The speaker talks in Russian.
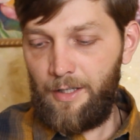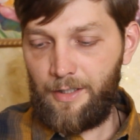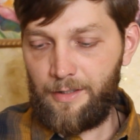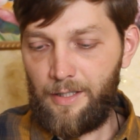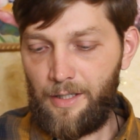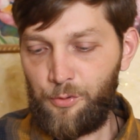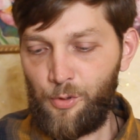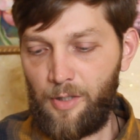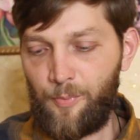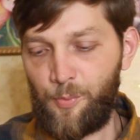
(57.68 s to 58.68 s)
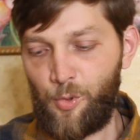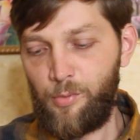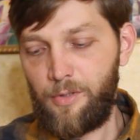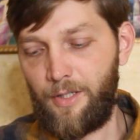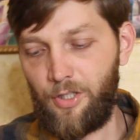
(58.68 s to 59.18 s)
И когда я его только
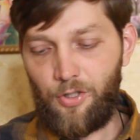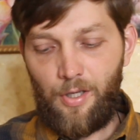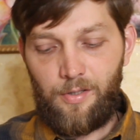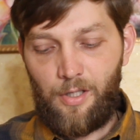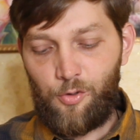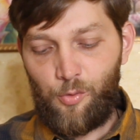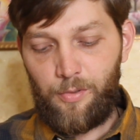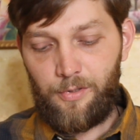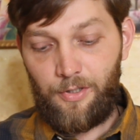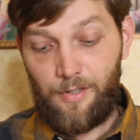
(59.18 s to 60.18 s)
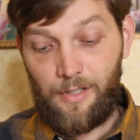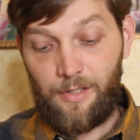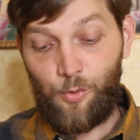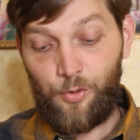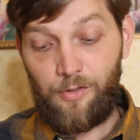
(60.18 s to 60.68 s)
попробовал, конечно, я сразу был
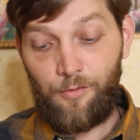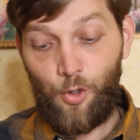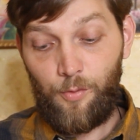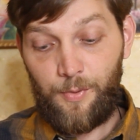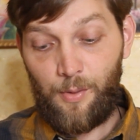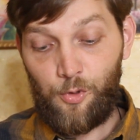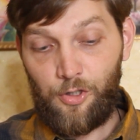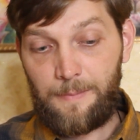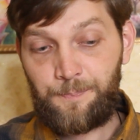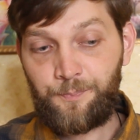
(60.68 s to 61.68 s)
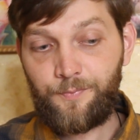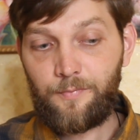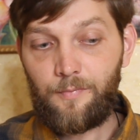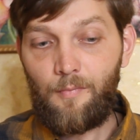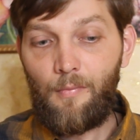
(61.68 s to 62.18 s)
несколько удивлен, потому что
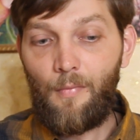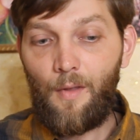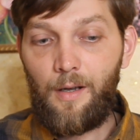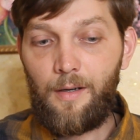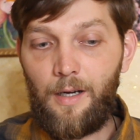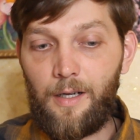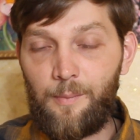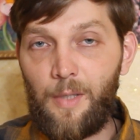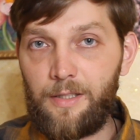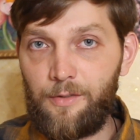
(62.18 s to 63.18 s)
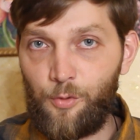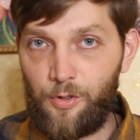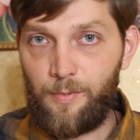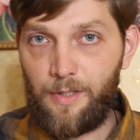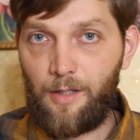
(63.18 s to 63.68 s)
ароматы
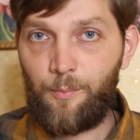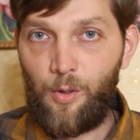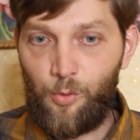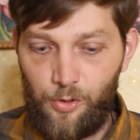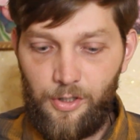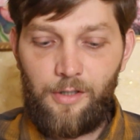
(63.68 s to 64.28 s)
вроде бы как похожи,